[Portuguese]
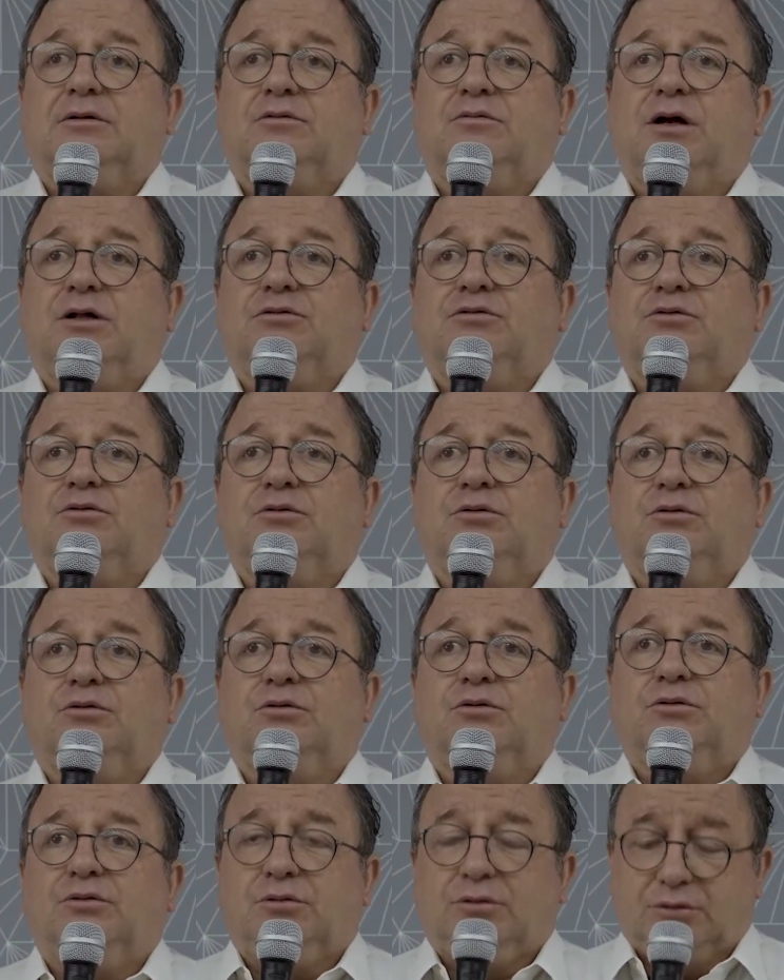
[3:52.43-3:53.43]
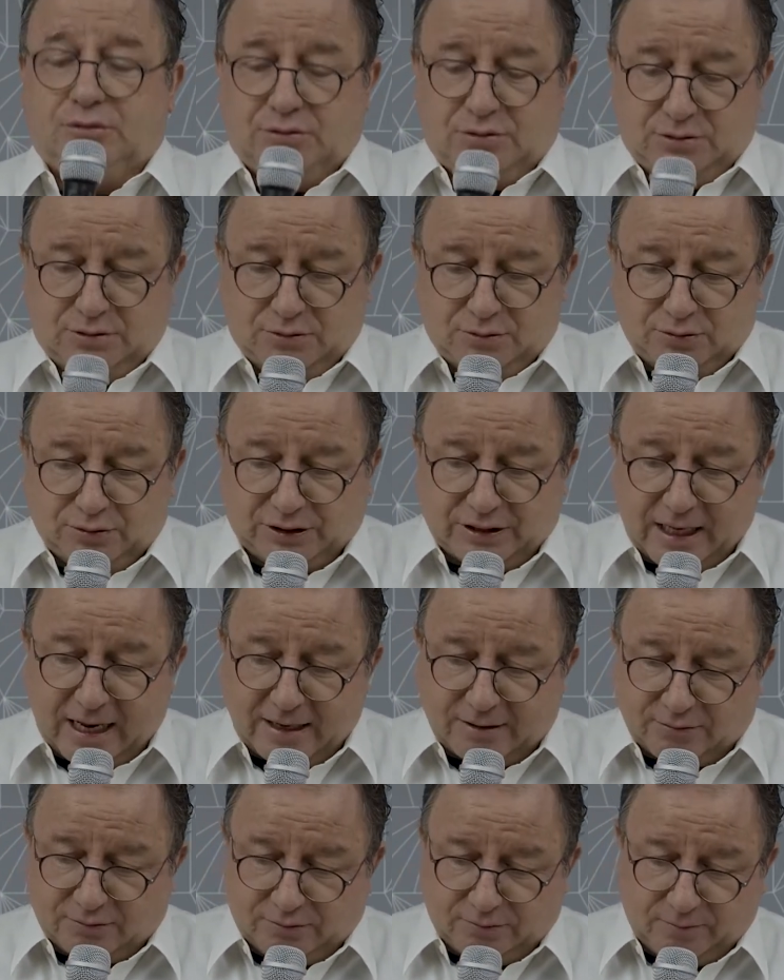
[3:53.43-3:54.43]
quando
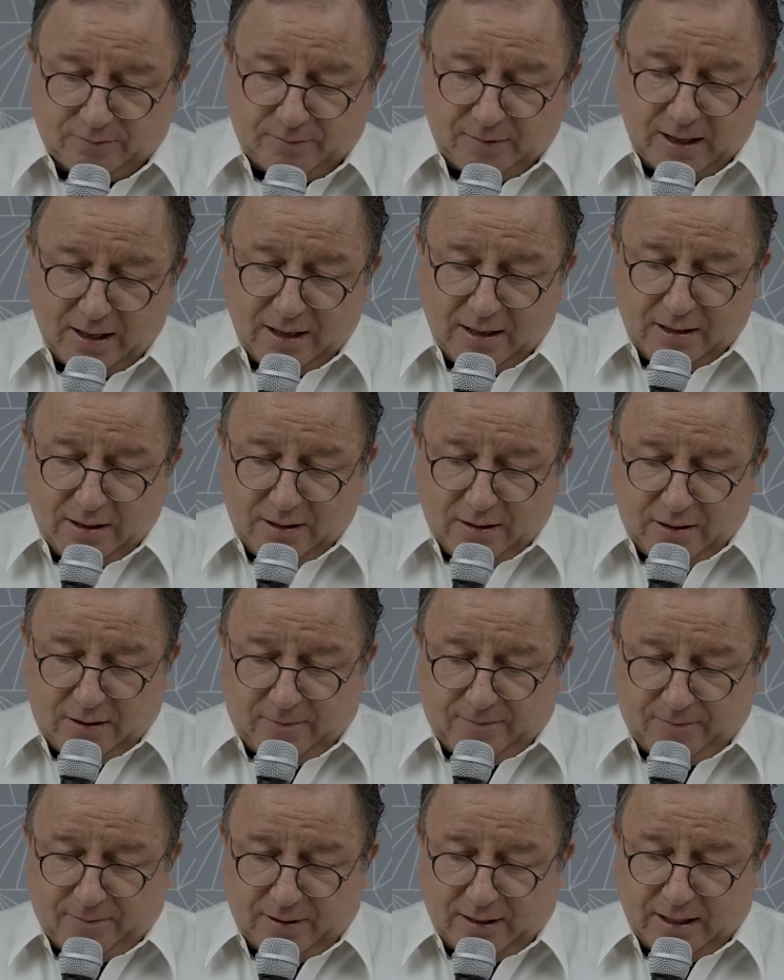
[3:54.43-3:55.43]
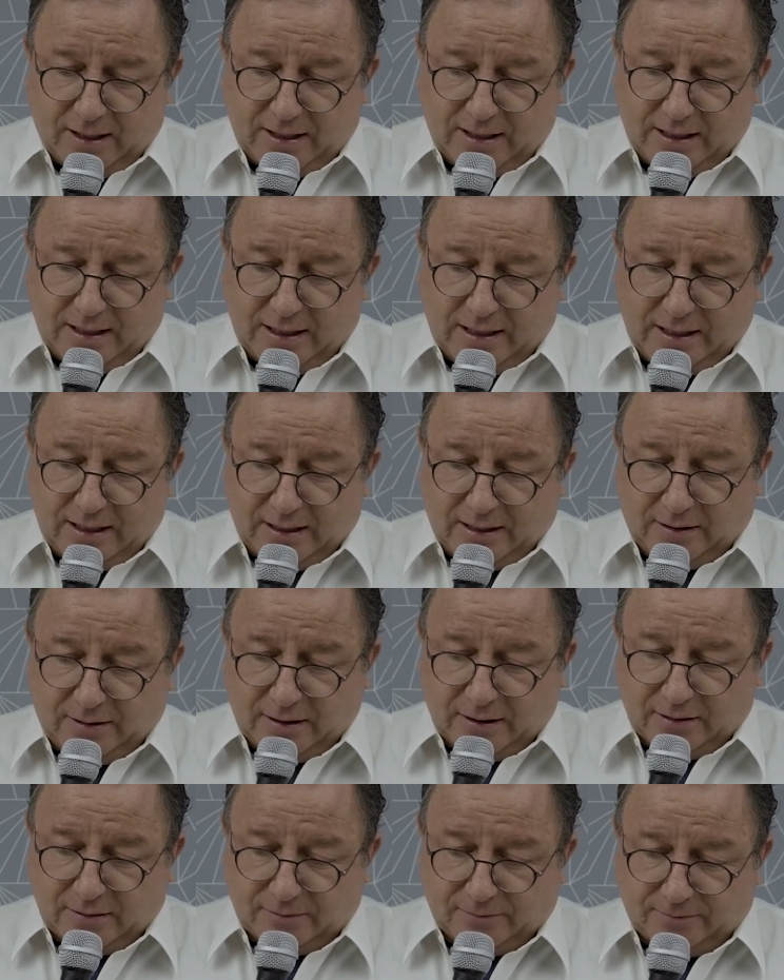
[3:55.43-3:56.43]
Lutero ele
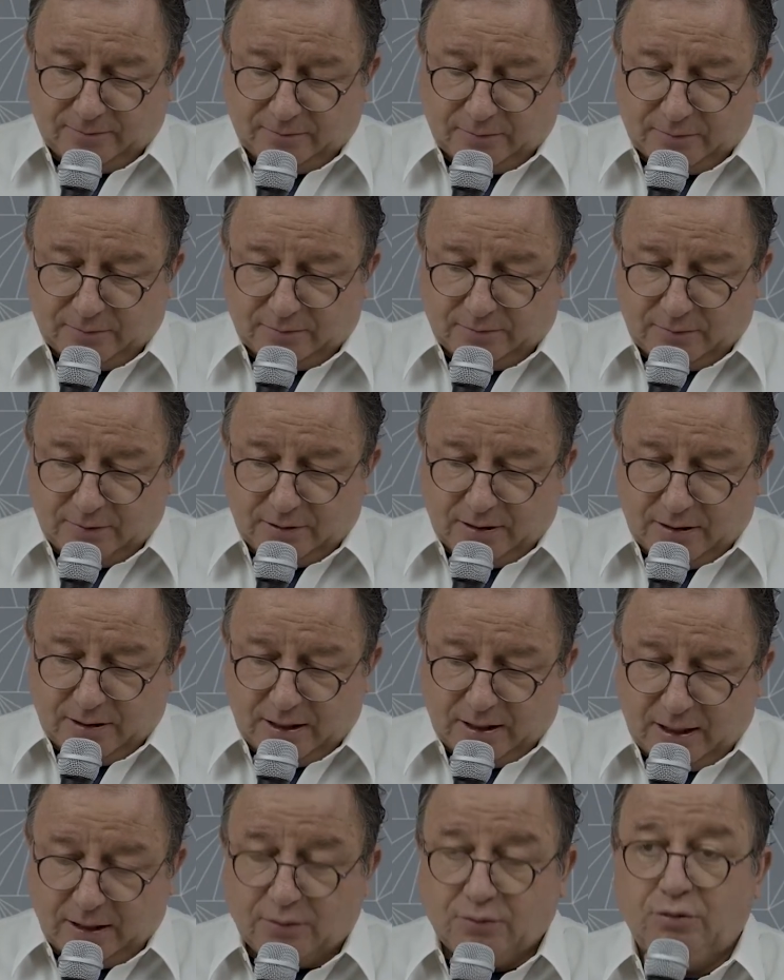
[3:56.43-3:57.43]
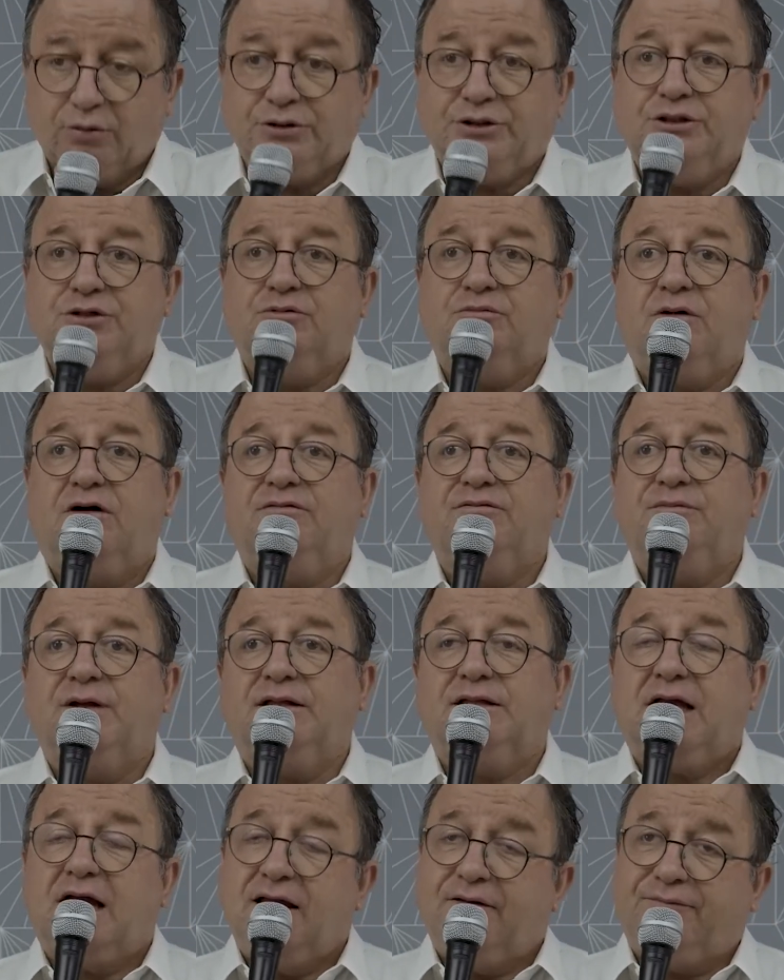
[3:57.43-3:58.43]
eclodiu o
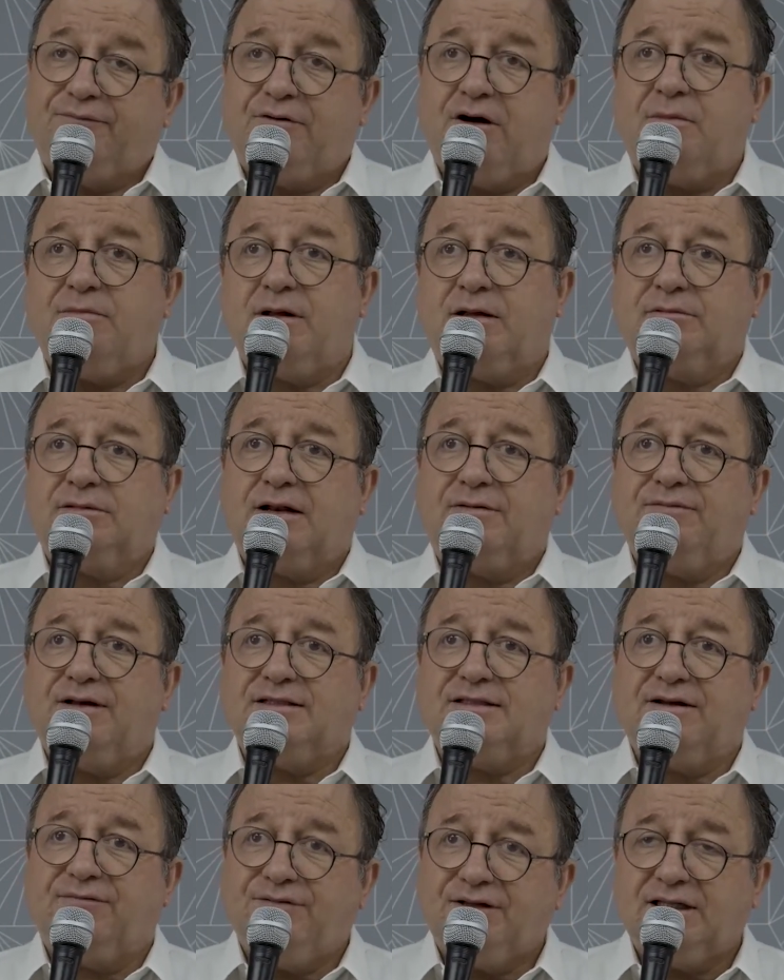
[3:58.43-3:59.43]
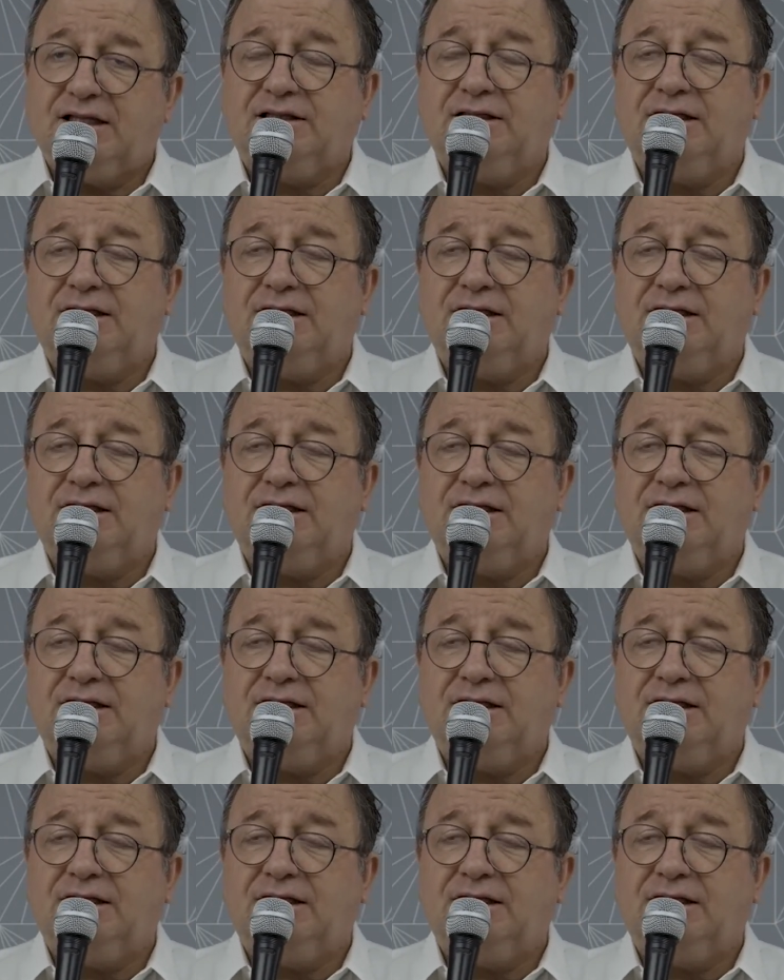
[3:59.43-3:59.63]
movimento da reforma através da vida